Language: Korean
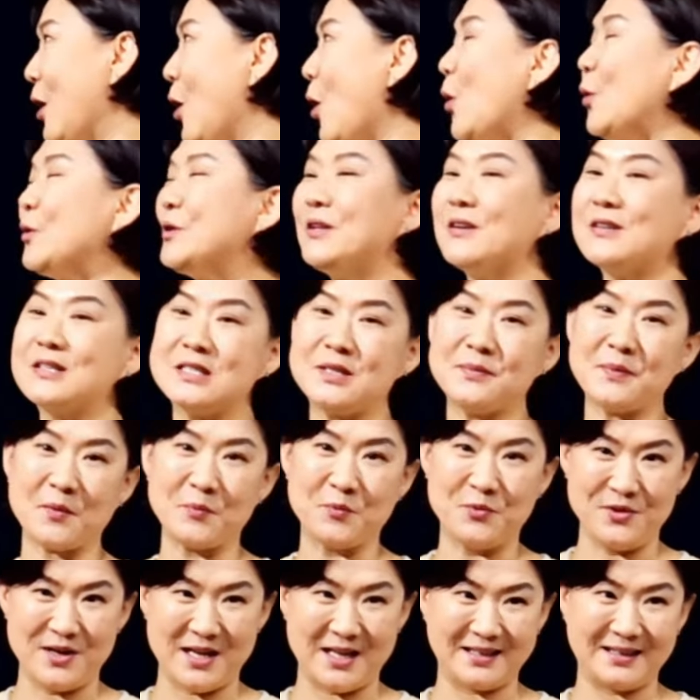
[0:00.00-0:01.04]
호떡집에
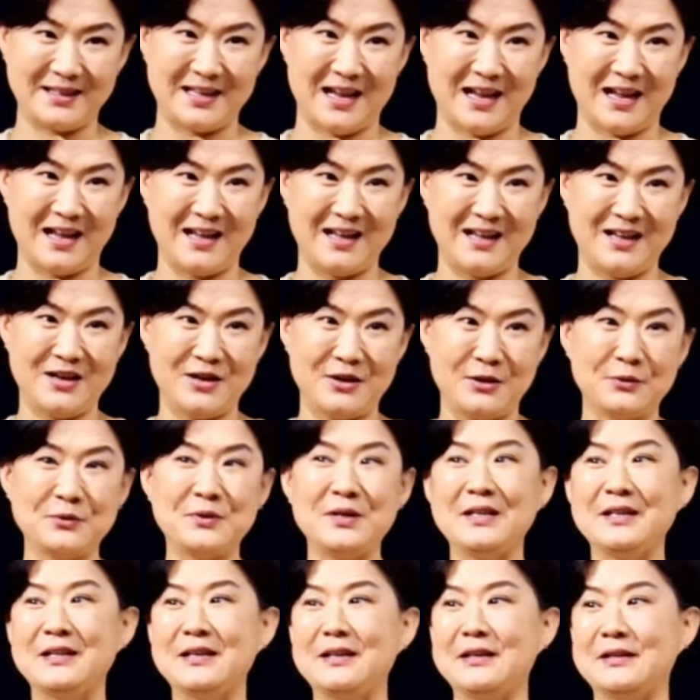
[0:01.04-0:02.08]
불났다.
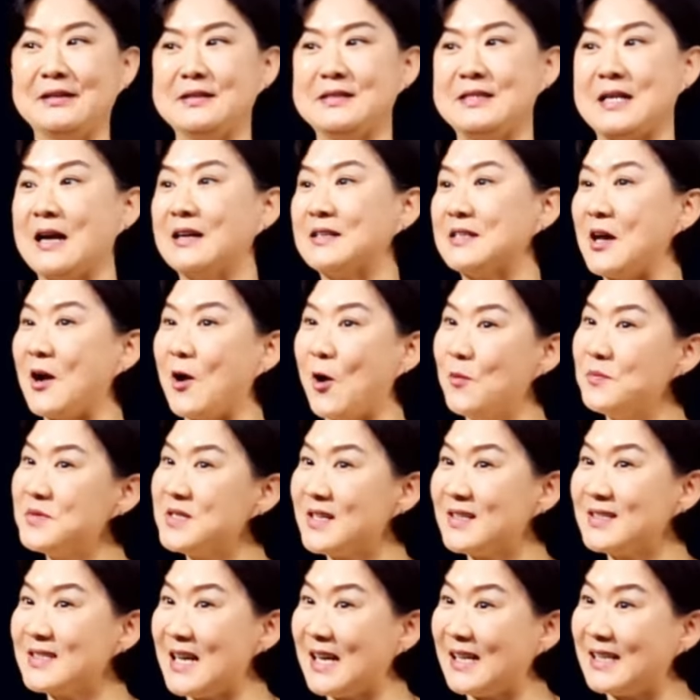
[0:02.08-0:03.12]
우리는 장사가
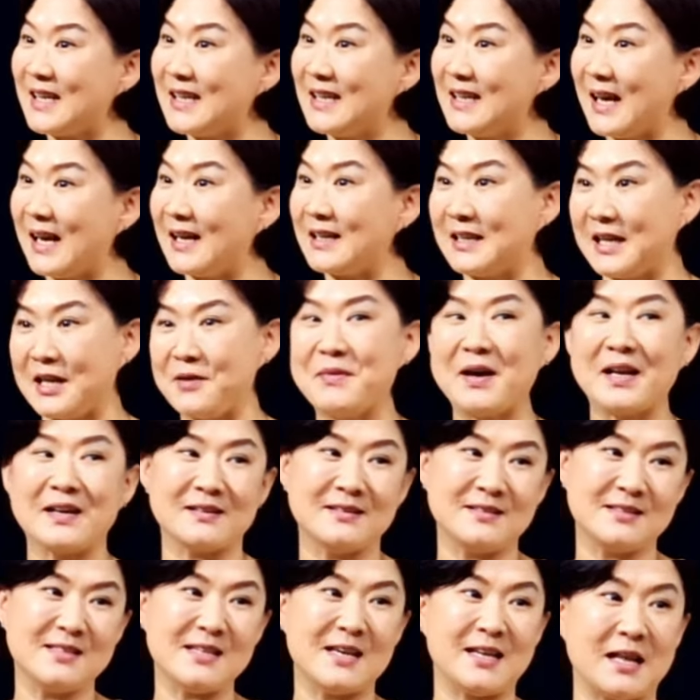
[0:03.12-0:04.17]
엄청 잘 된다 할 때 이 말을
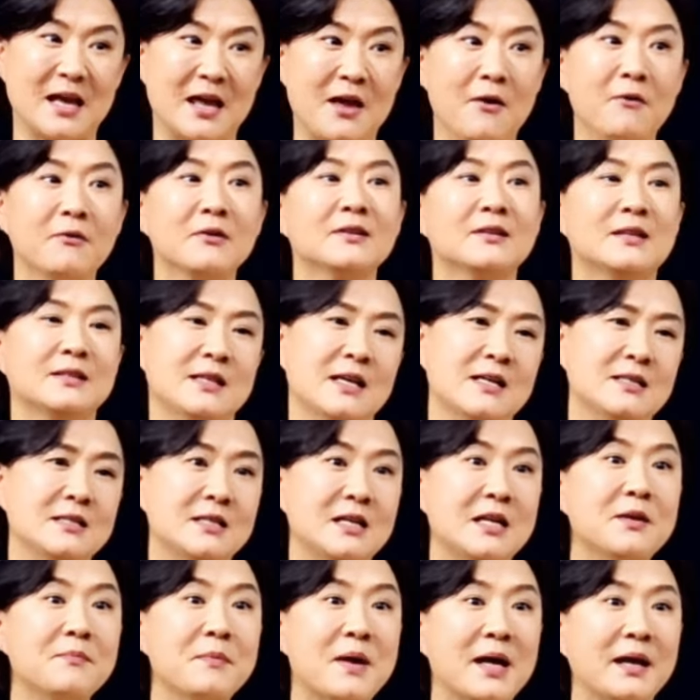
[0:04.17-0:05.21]
쓰잖아요. 근데 사실
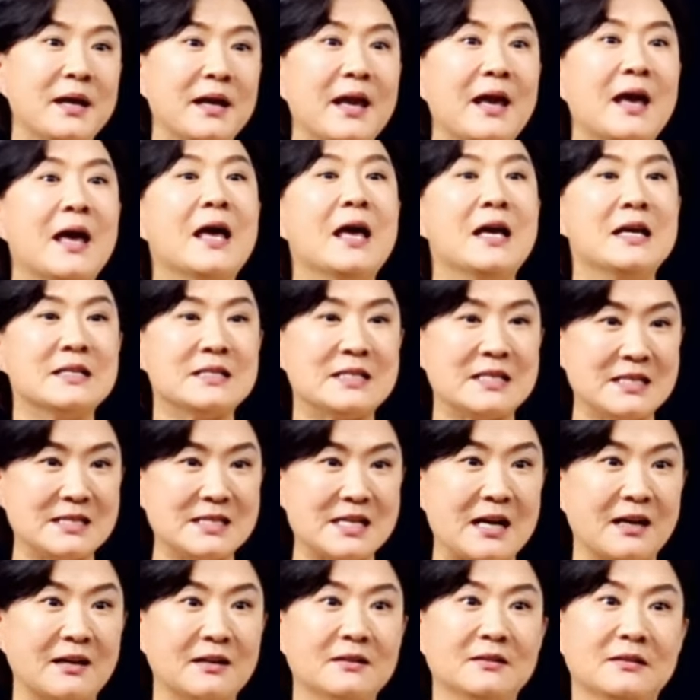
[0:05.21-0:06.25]
이 말의
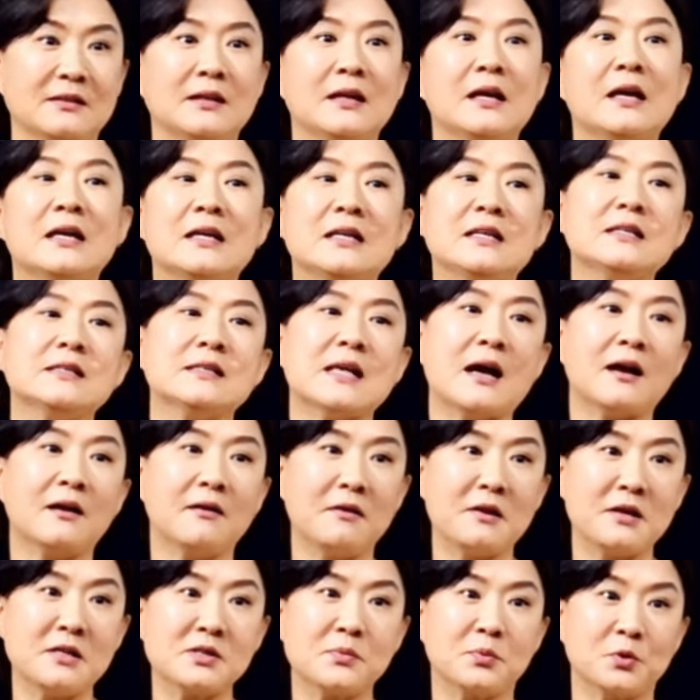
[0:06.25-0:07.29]
시작은 이
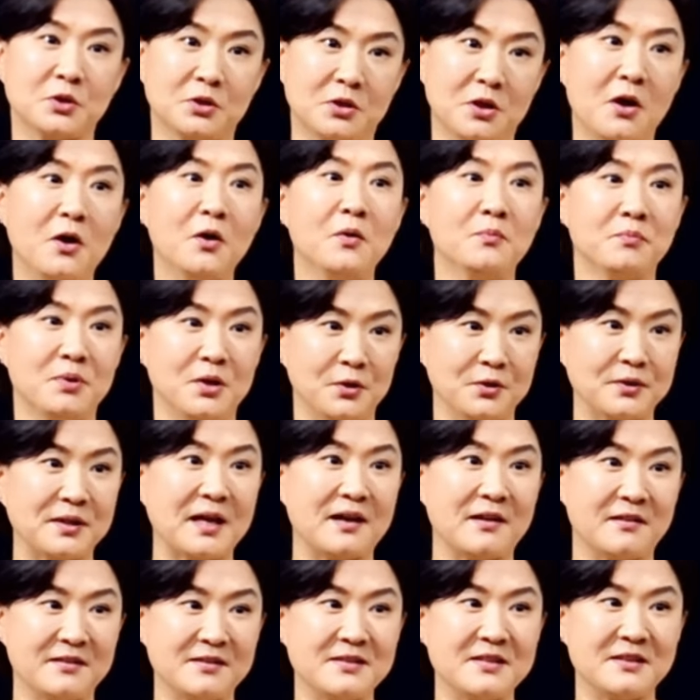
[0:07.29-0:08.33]
사건에서부터 비롯된
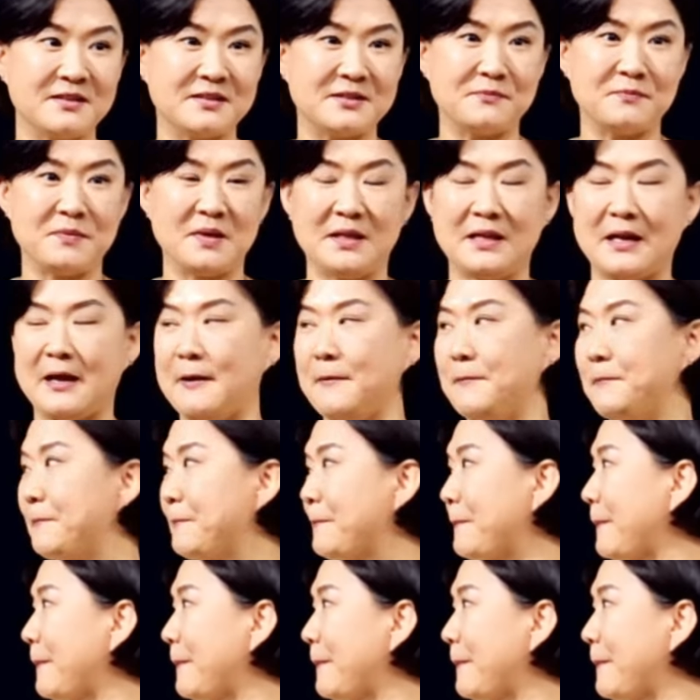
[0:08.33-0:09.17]
것이었습니다.